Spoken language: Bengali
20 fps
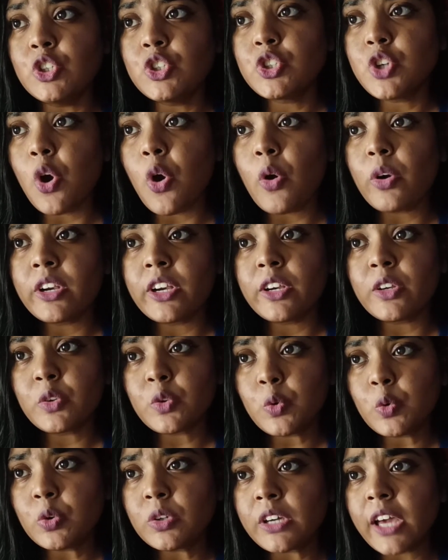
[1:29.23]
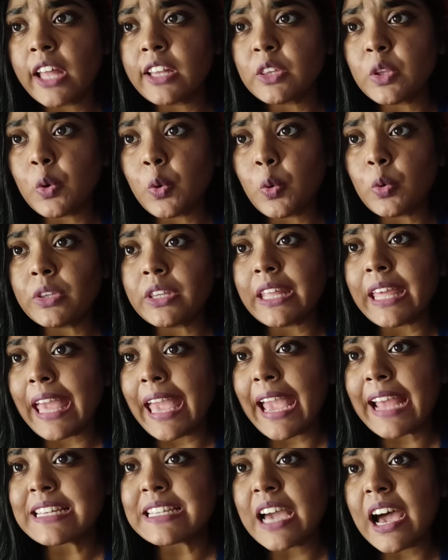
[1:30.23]
শহরের কুখ্যাত দি
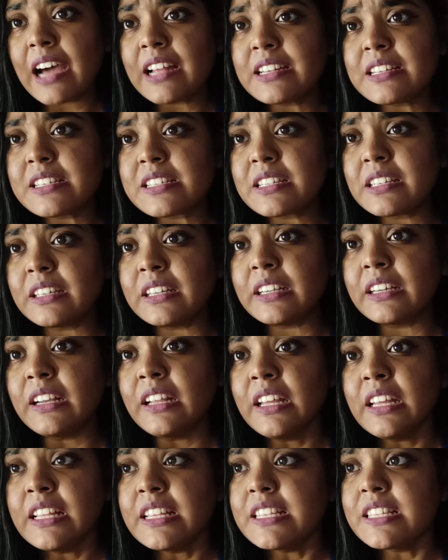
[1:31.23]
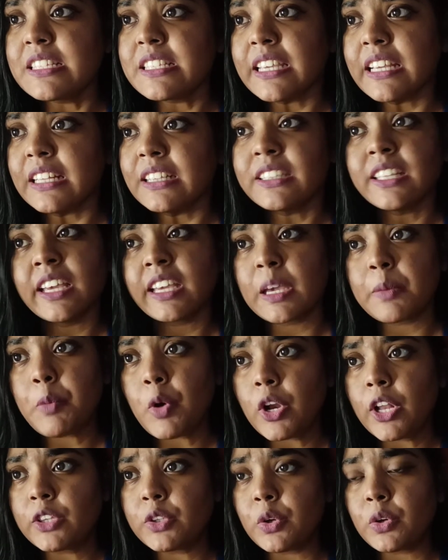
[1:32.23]
হেড হান্টার জেল থেকে
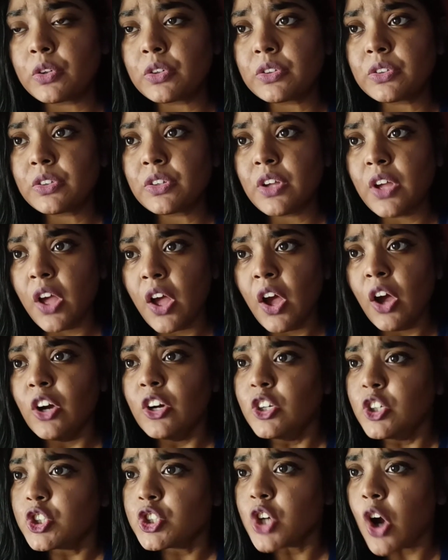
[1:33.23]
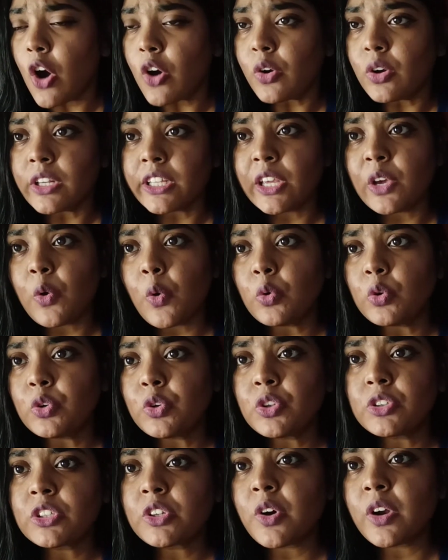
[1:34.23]
পলাতক সকলকে
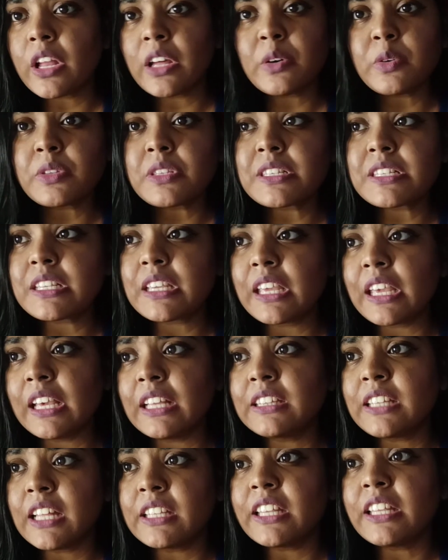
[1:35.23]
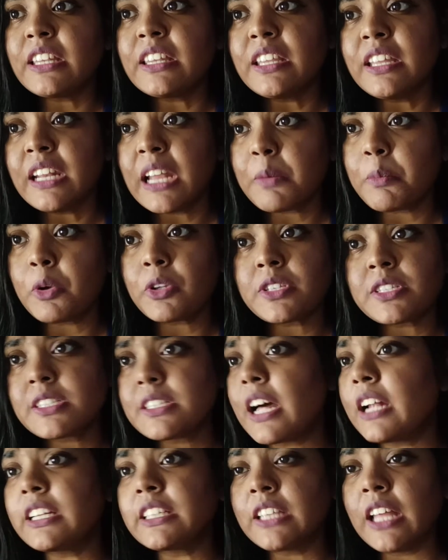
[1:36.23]
অনুরোধ করা হচ্ছে তাদের নিরাপদ
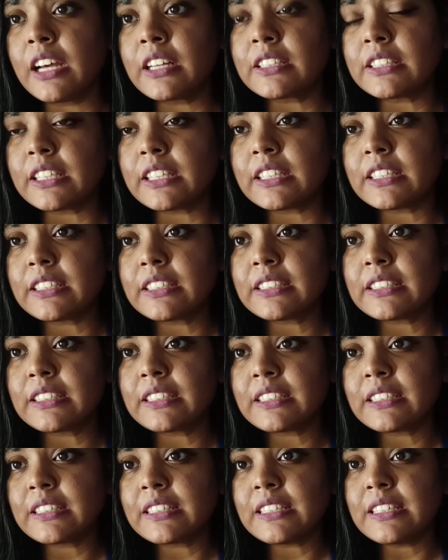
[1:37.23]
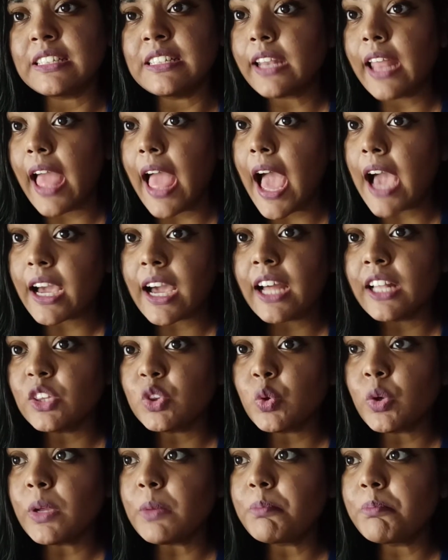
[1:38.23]
স্থানে থাকতে তাদের
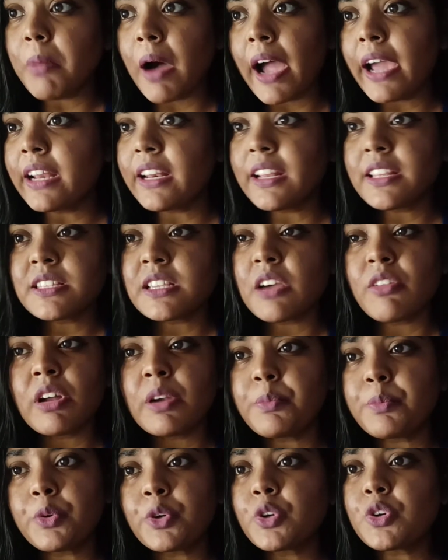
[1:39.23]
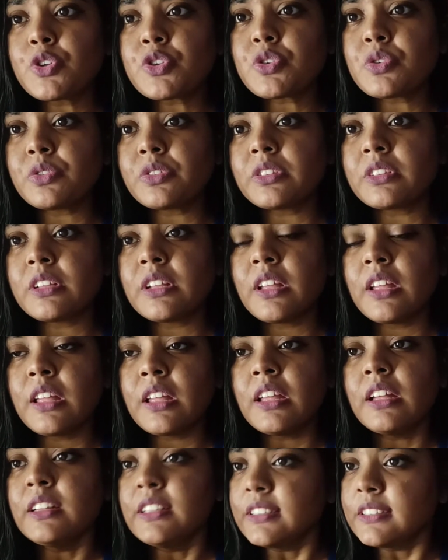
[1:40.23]
একান্তই বাইরে যাওয়ার প্রয়োজন
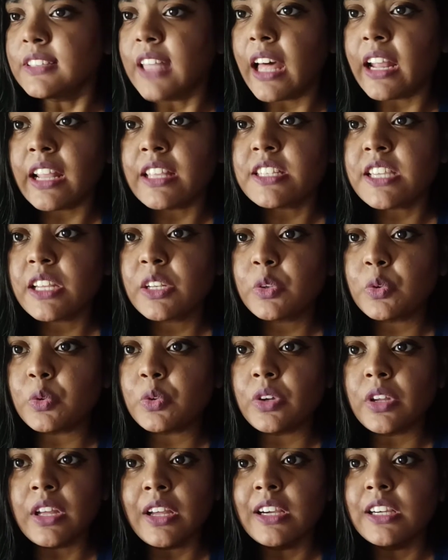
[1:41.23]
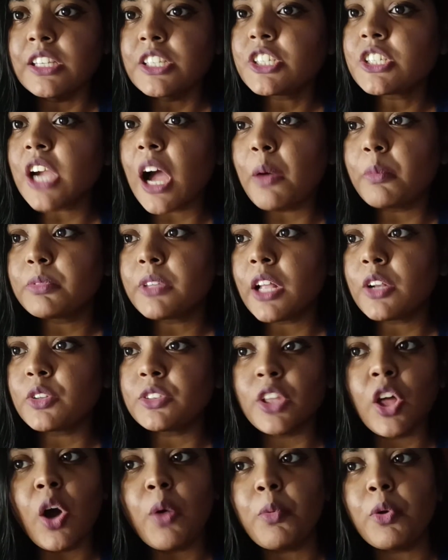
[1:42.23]
তারা যেন
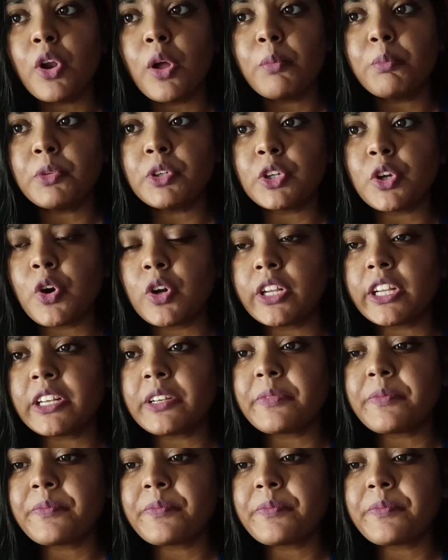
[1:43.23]
সাবধানতা অবলম্বন করে